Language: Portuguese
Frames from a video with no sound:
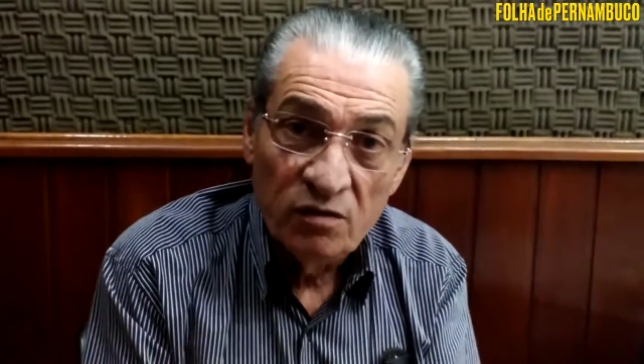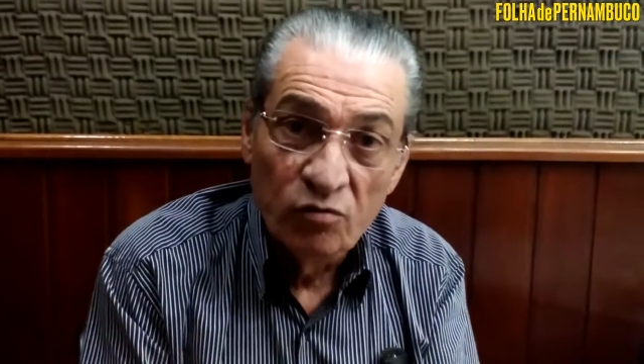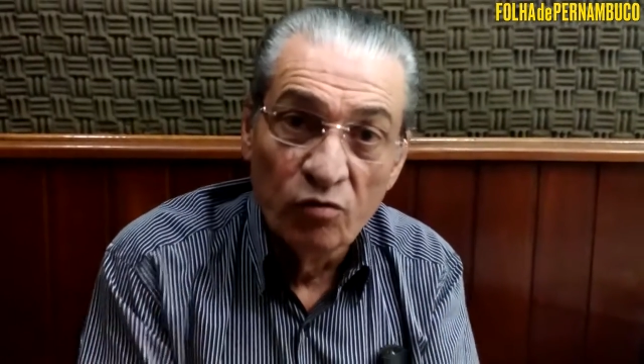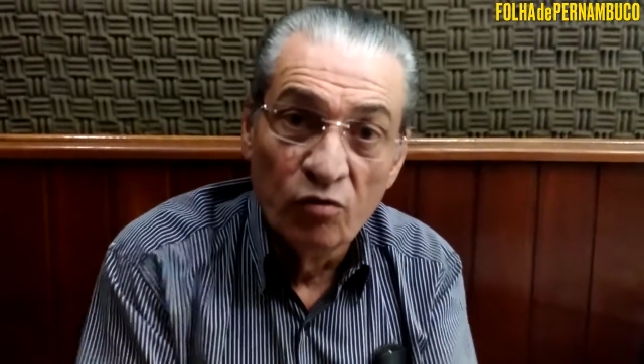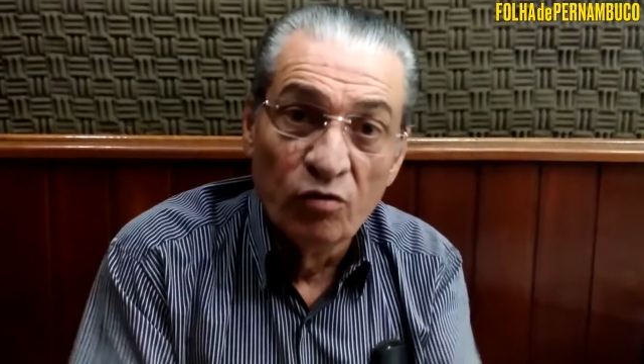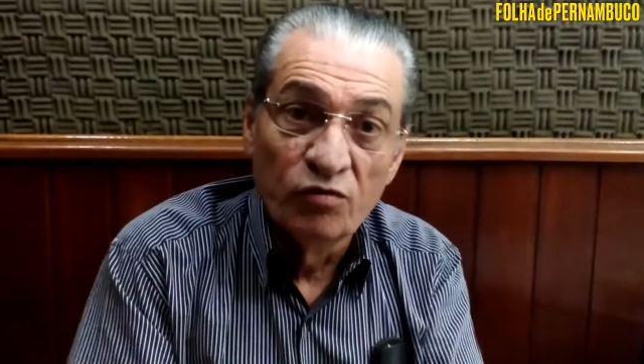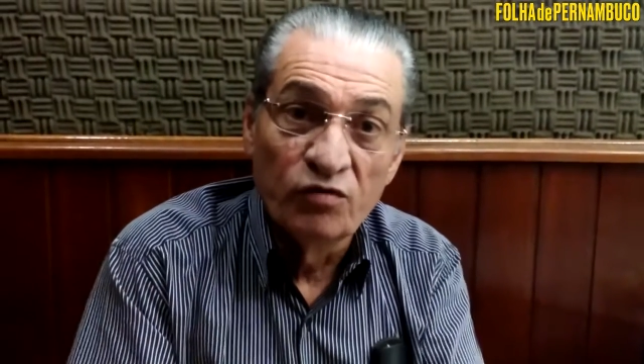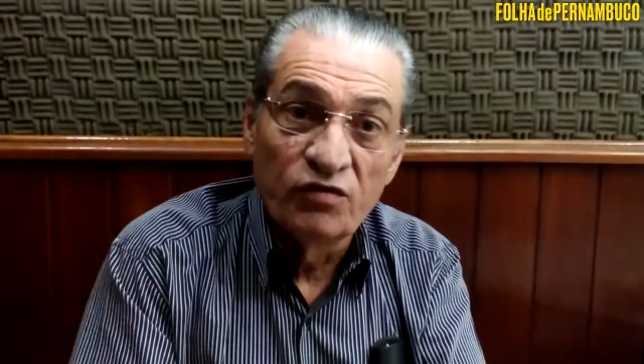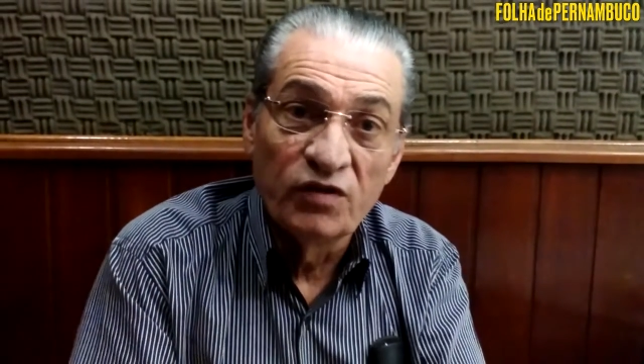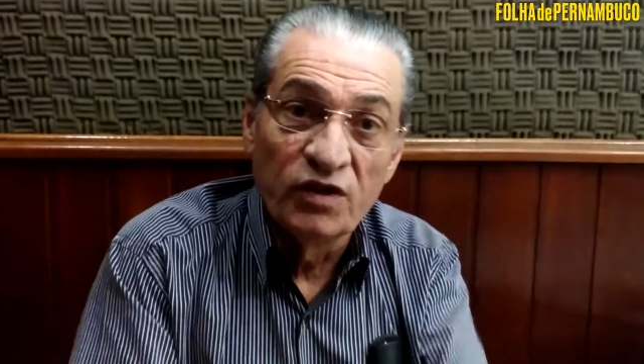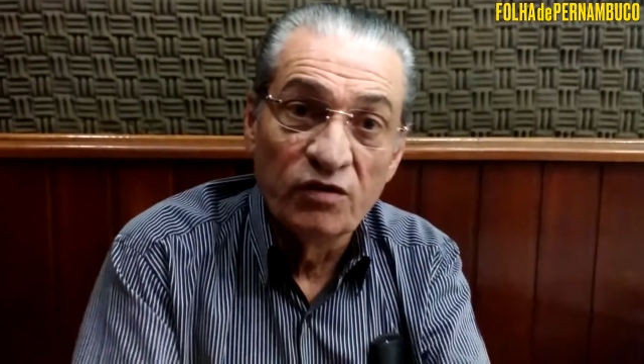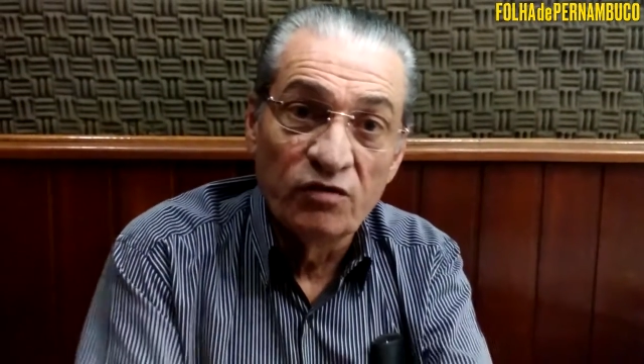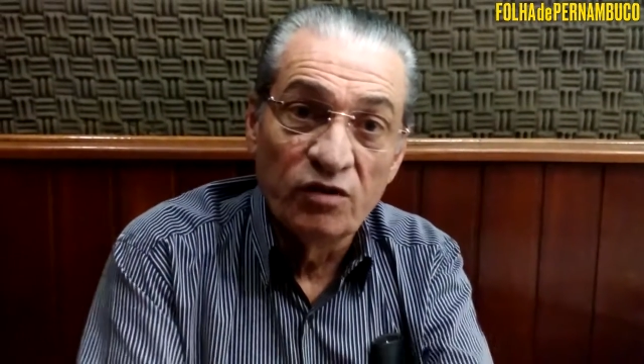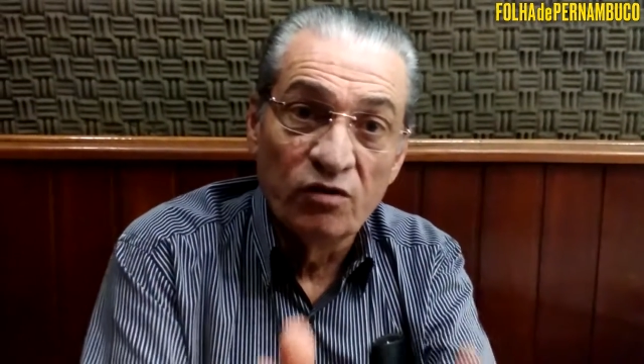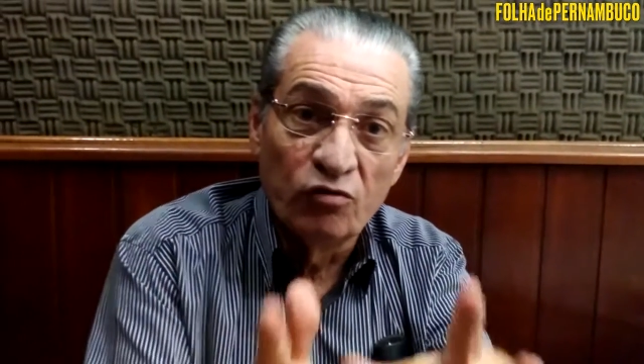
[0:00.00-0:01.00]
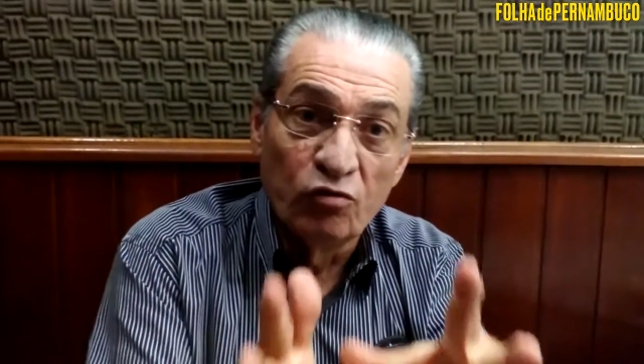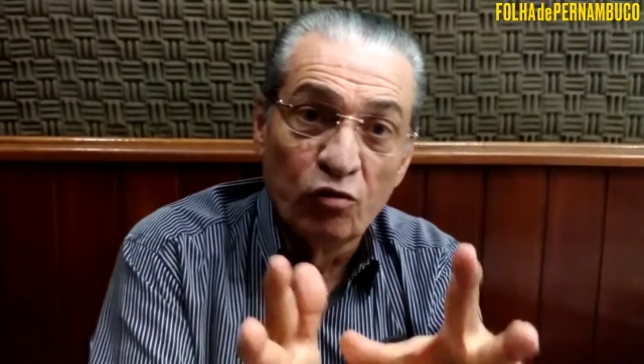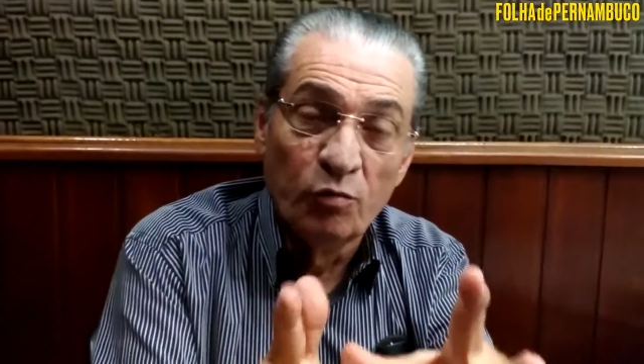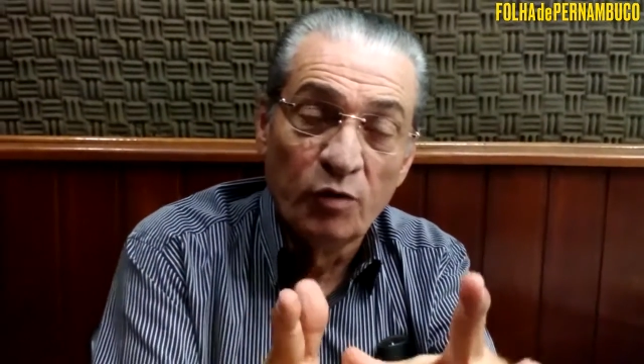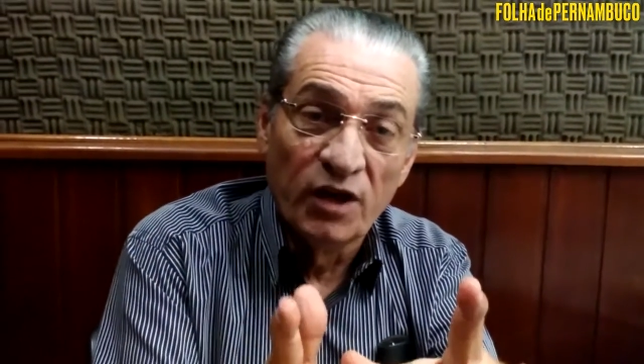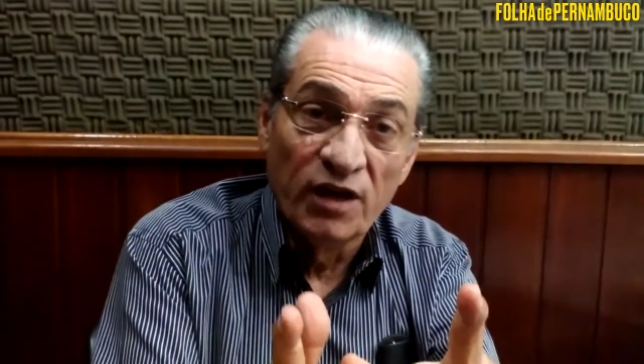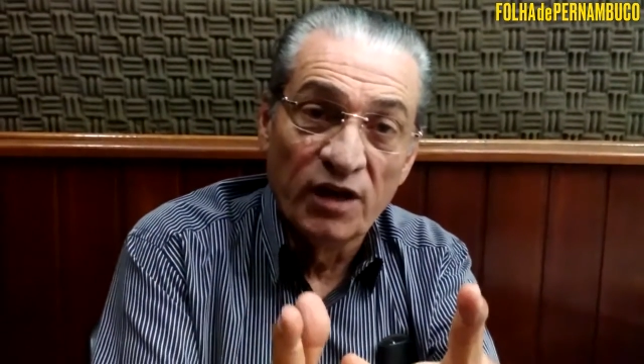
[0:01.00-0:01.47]
no sentido
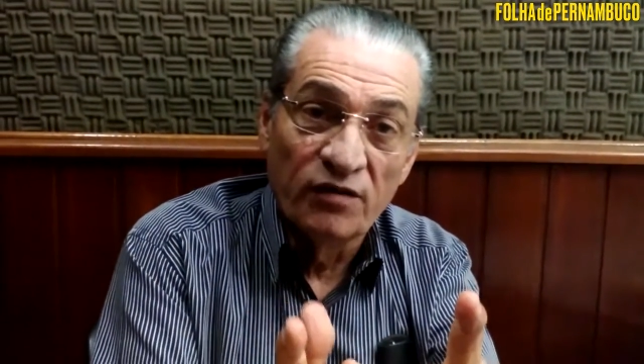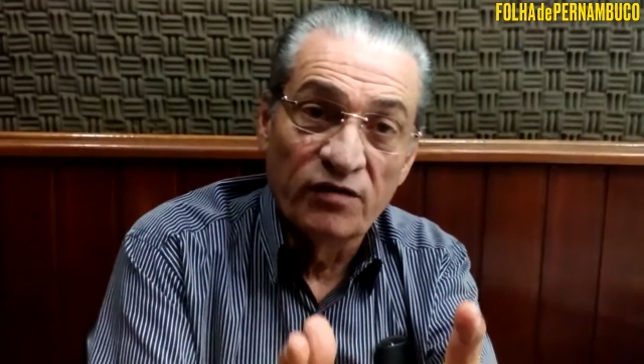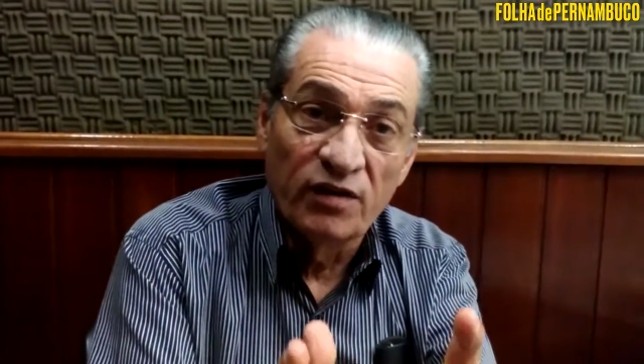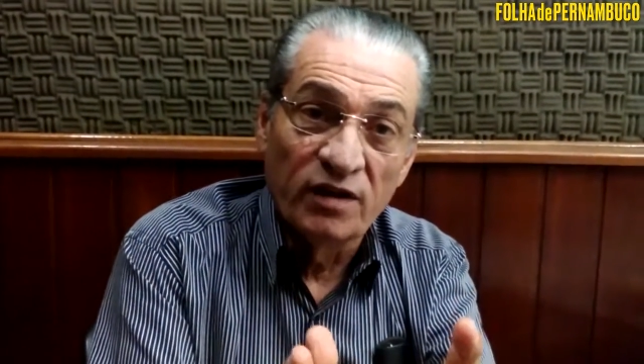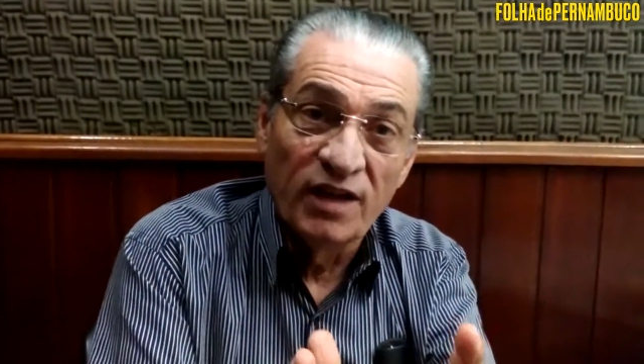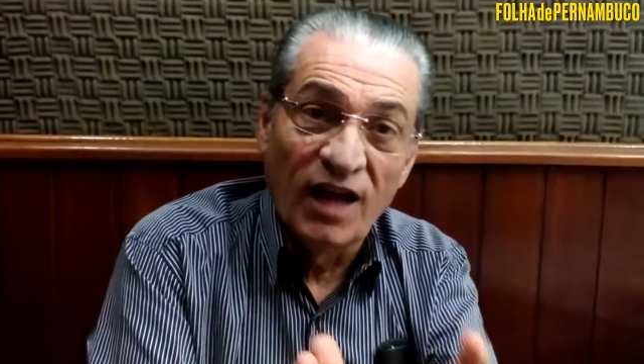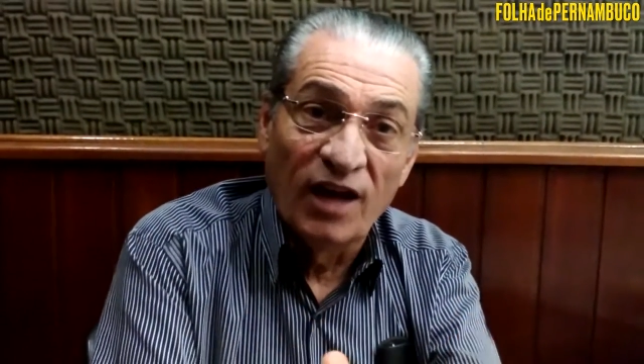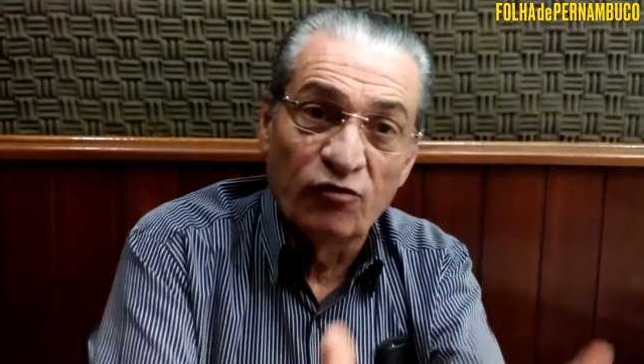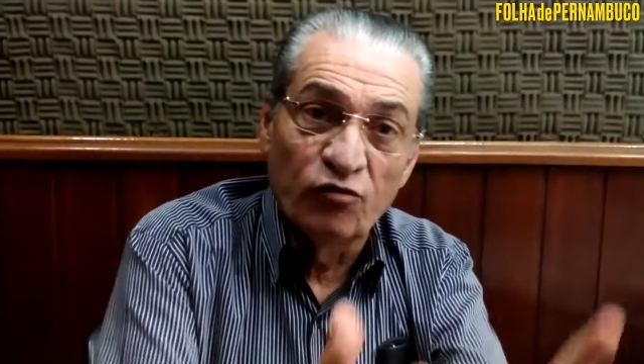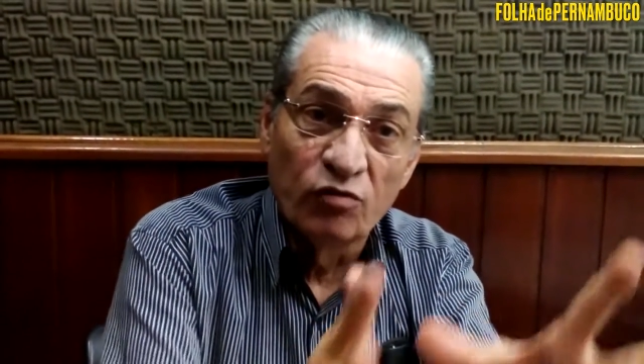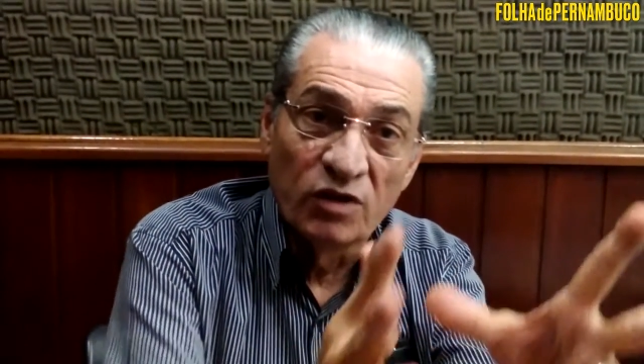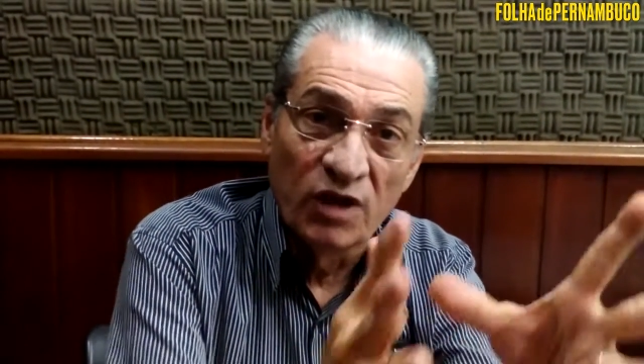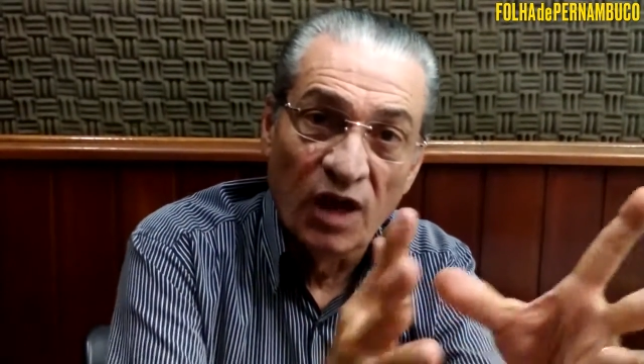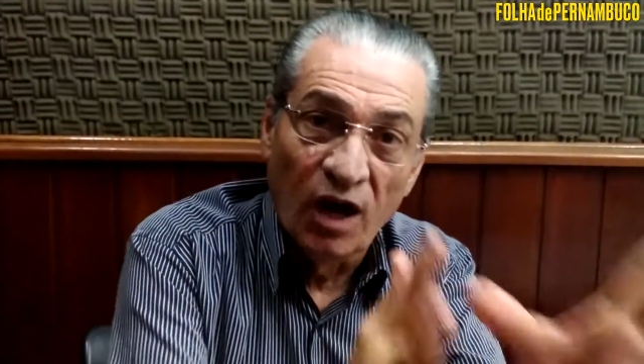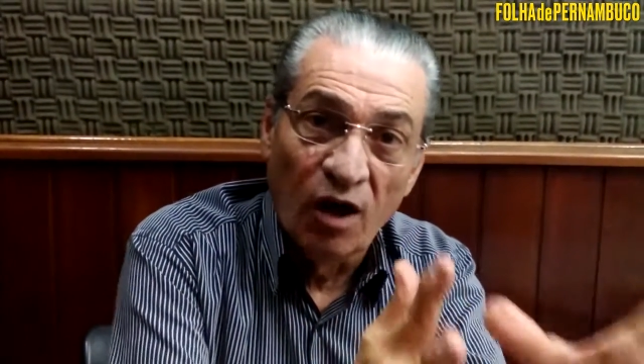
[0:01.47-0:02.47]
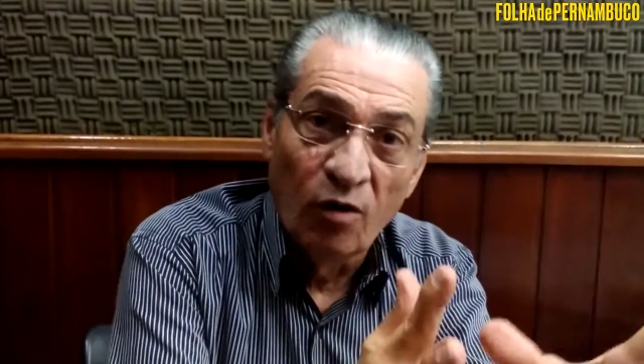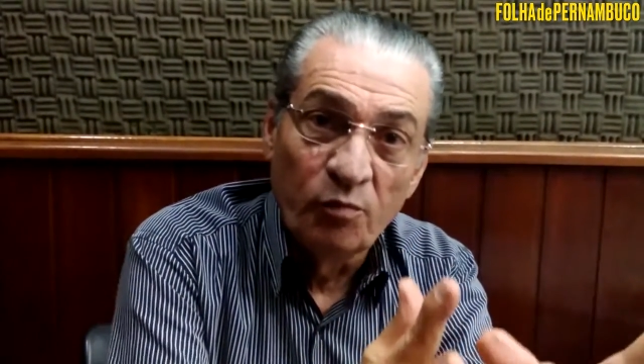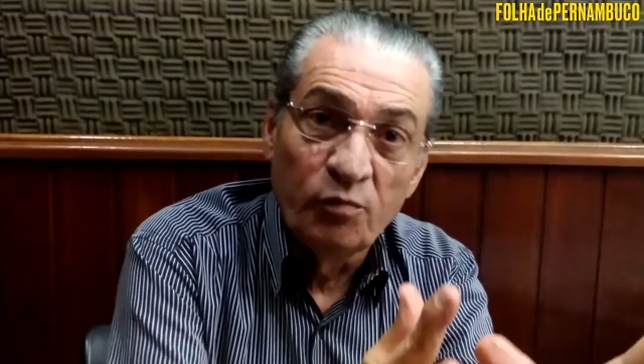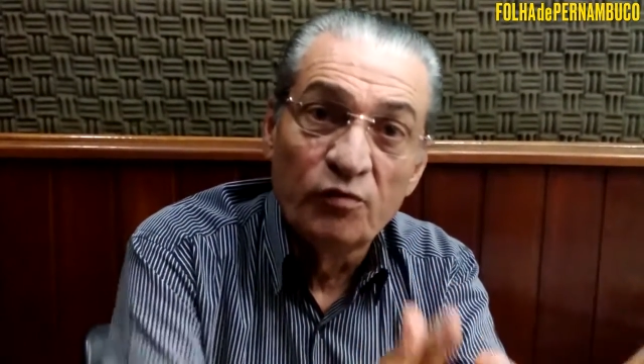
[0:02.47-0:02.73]
turbulência nacional,